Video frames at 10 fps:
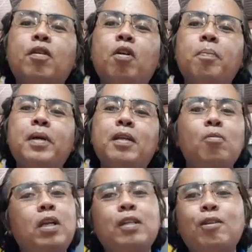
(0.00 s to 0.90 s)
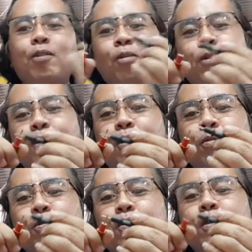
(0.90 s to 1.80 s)
open, walang tunog,
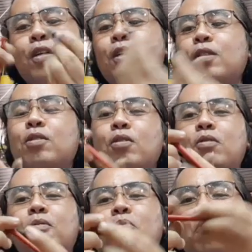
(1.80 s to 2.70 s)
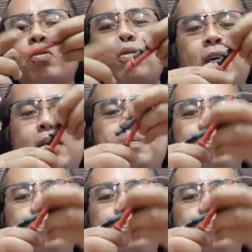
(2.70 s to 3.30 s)
close. So, buto ha.